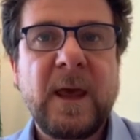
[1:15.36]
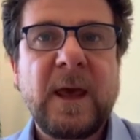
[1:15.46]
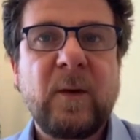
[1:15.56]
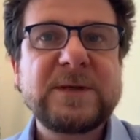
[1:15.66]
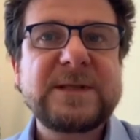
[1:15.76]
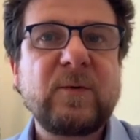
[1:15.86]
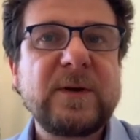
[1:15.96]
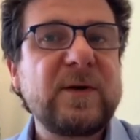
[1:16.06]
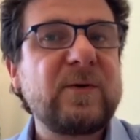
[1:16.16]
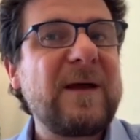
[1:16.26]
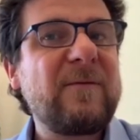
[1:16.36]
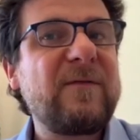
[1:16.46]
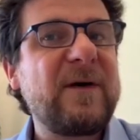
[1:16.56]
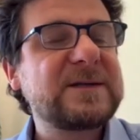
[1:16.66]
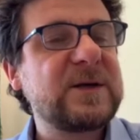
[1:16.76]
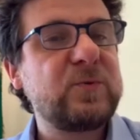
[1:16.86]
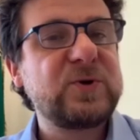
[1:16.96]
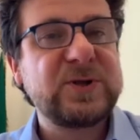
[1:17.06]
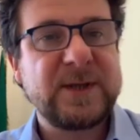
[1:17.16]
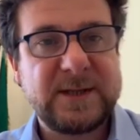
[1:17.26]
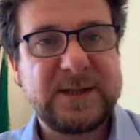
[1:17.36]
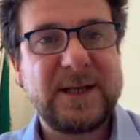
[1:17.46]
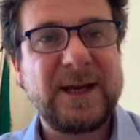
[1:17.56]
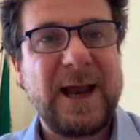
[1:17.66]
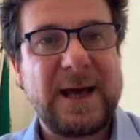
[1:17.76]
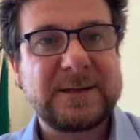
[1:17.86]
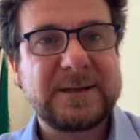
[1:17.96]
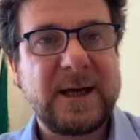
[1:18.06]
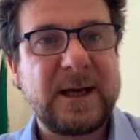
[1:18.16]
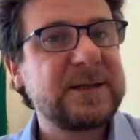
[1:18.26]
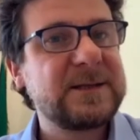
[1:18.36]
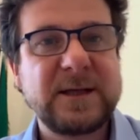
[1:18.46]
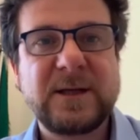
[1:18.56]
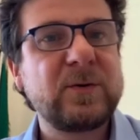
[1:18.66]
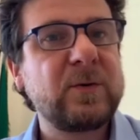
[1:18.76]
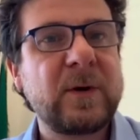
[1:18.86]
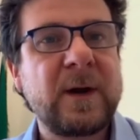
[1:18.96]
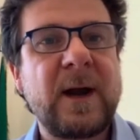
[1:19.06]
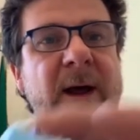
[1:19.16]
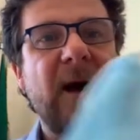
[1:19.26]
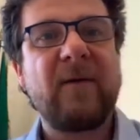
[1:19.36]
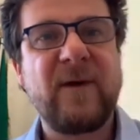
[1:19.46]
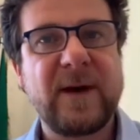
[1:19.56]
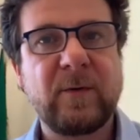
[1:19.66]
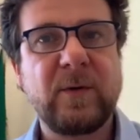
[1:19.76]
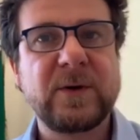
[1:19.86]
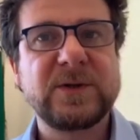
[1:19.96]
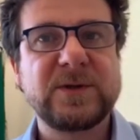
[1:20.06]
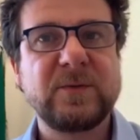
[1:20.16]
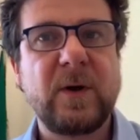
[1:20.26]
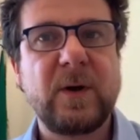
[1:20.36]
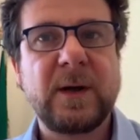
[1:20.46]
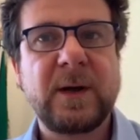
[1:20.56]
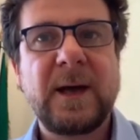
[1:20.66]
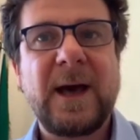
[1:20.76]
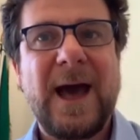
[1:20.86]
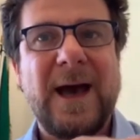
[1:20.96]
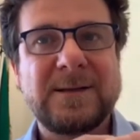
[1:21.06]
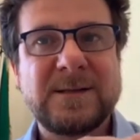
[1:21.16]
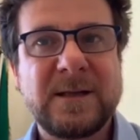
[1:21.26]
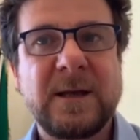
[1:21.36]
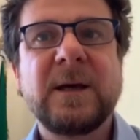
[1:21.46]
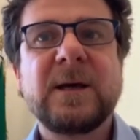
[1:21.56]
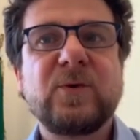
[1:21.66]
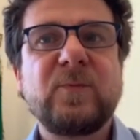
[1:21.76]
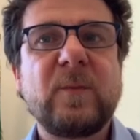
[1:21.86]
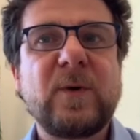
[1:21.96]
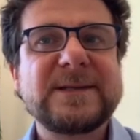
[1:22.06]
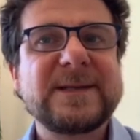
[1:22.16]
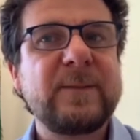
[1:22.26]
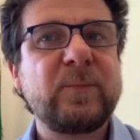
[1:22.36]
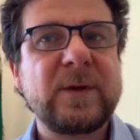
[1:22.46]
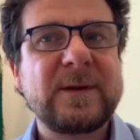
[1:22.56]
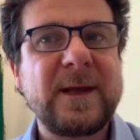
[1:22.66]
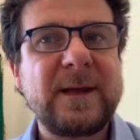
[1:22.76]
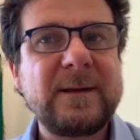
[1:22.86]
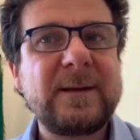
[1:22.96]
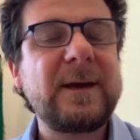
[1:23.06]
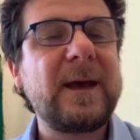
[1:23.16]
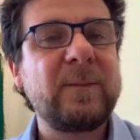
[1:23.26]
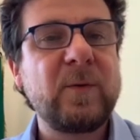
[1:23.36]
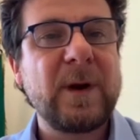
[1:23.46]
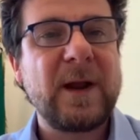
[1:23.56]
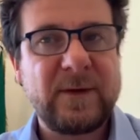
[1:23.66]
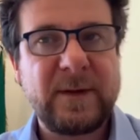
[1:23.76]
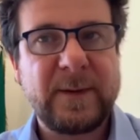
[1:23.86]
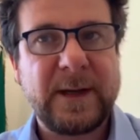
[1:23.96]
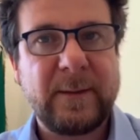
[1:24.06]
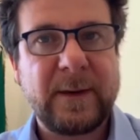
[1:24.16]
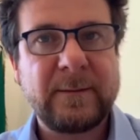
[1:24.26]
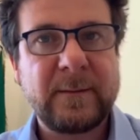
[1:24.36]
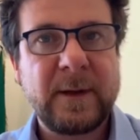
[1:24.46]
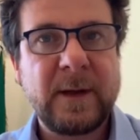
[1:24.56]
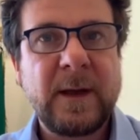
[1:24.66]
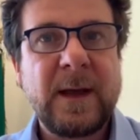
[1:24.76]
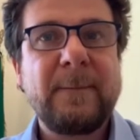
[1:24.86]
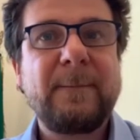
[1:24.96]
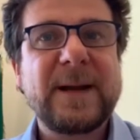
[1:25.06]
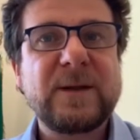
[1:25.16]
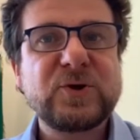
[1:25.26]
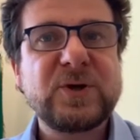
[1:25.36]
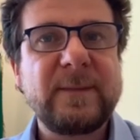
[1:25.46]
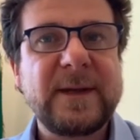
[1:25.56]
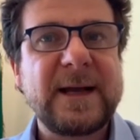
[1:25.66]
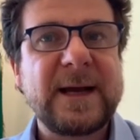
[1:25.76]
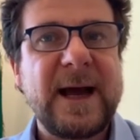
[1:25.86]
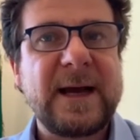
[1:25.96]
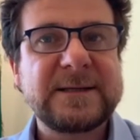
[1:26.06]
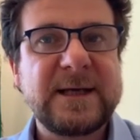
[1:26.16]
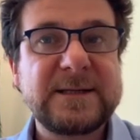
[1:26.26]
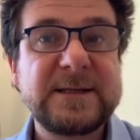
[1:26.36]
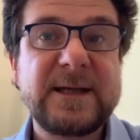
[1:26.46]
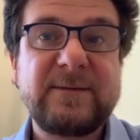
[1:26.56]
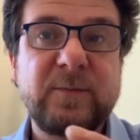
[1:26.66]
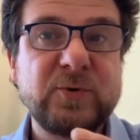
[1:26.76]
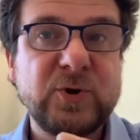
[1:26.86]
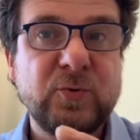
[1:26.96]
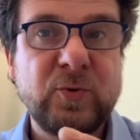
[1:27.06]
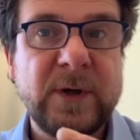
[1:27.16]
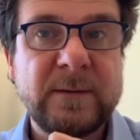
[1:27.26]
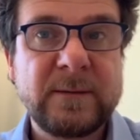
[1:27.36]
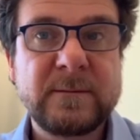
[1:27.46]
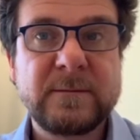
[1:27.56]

Questa quindi non è una fase in cui ci si rilassa e si ritorna a fare quello che si vuole. Anzi, dobbiamo essere più attenti e più bravi di prima. Paradossalmente a casa si stava più sicuri